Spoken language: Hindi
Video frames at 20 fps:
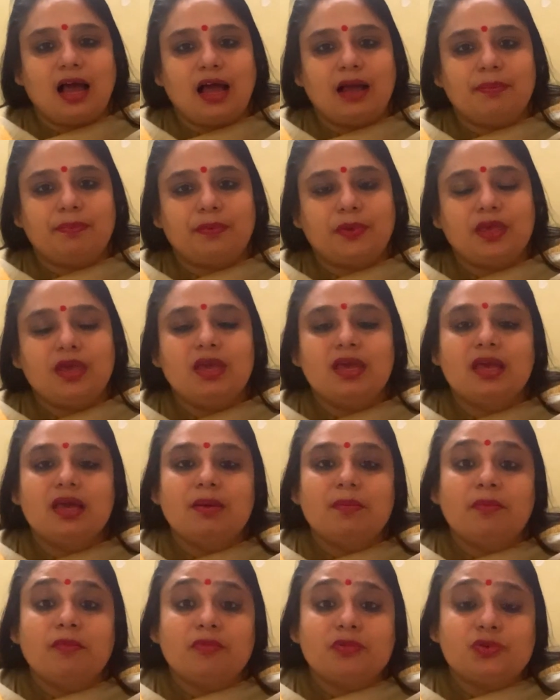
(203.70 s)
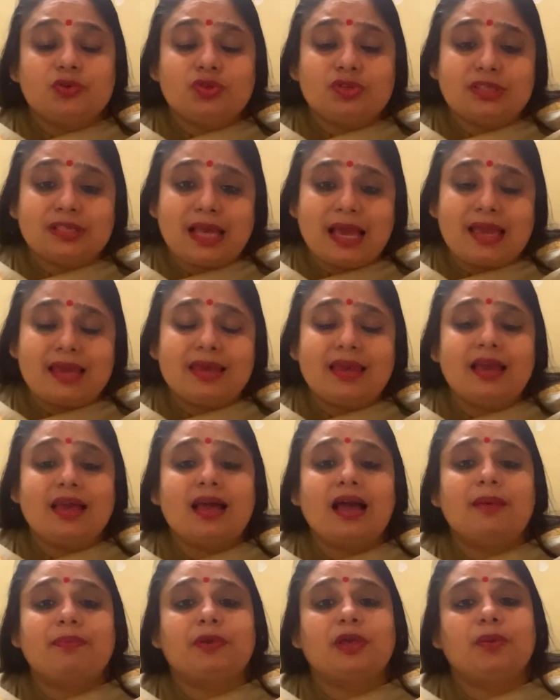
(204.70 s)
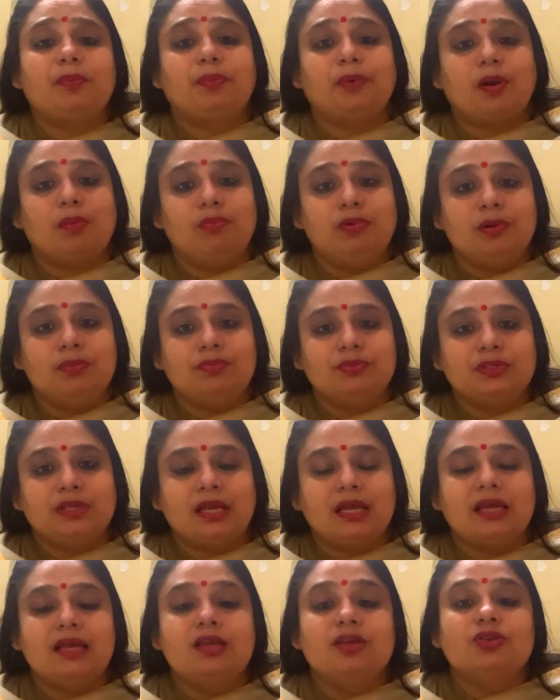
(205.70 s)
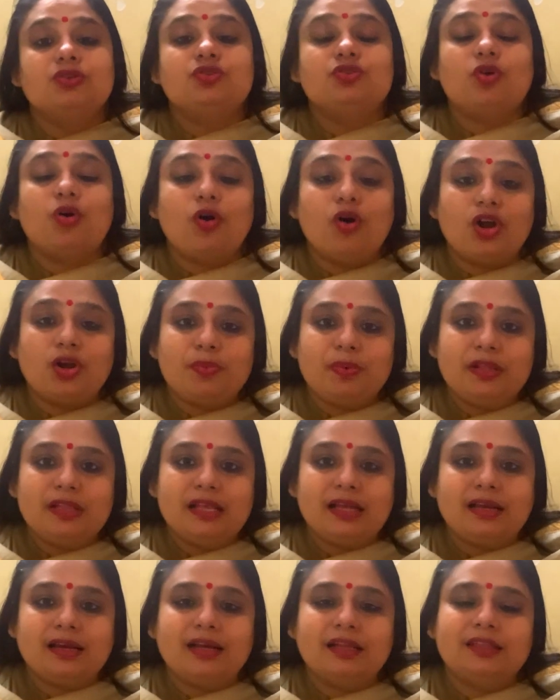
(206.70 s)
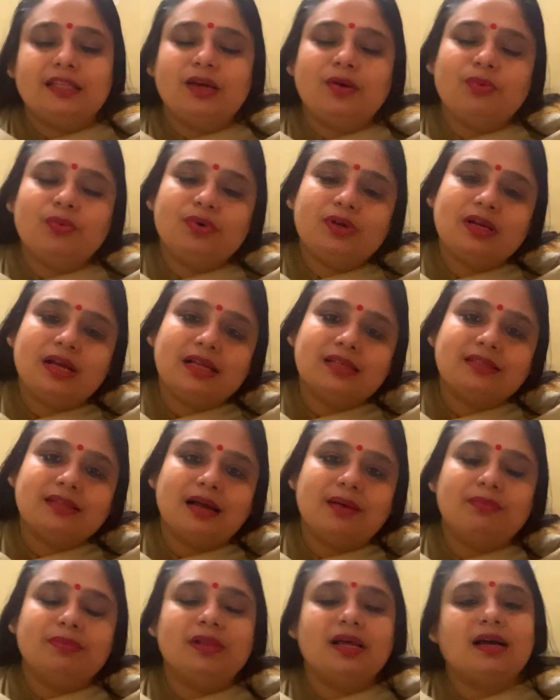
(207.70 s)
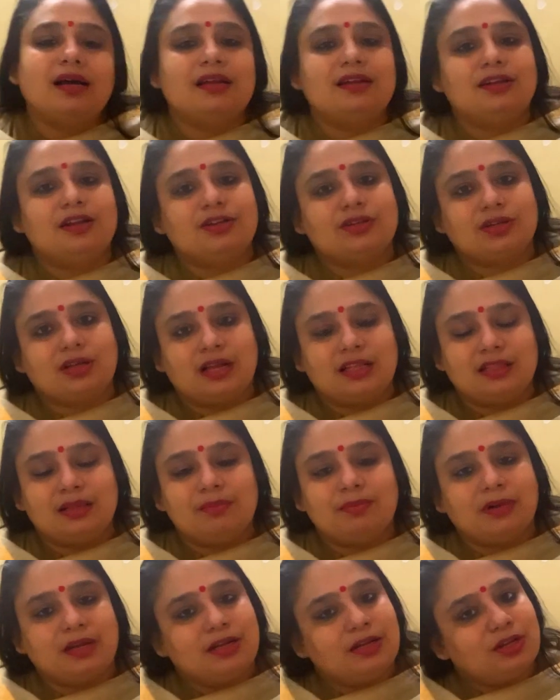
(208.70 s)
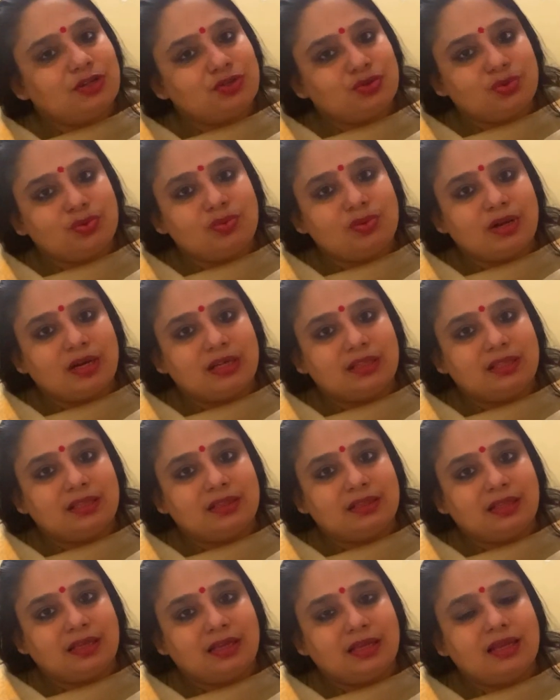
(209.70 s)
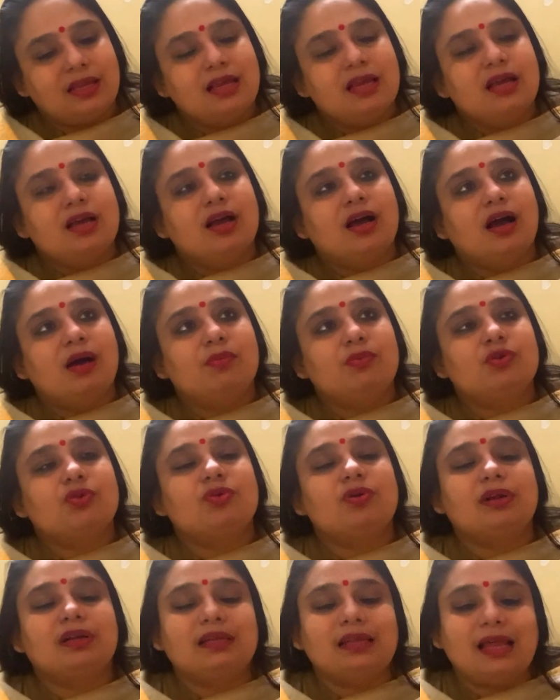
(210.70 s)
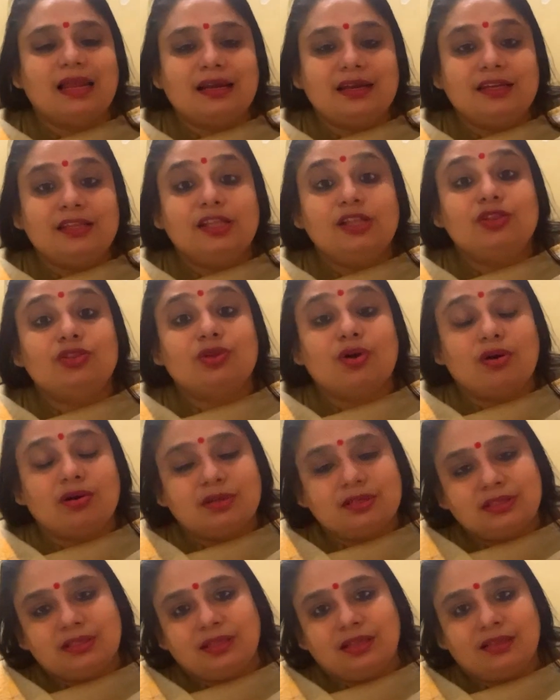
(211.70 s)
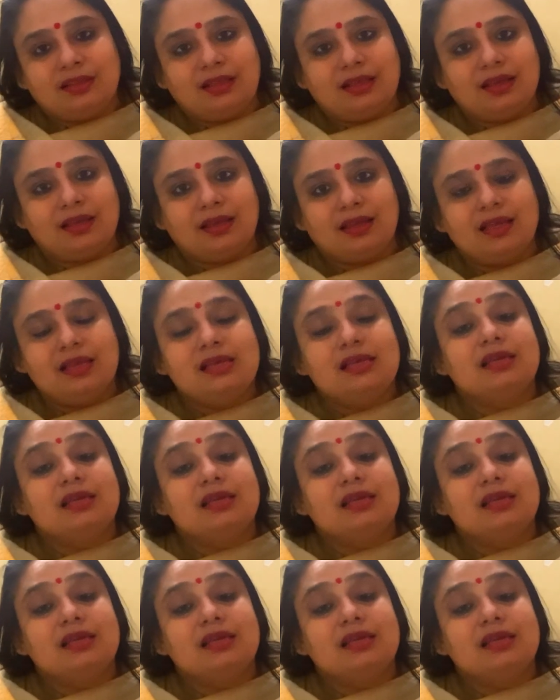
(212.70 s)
आपकी जो साइकिक आपकी प्रॉब्लम्स है जो और भी दिक्कत है उनका सामना करना खत्म करना शुरू कर देते हैं हम उनको क्लैरिटी थॉट्स देते हैं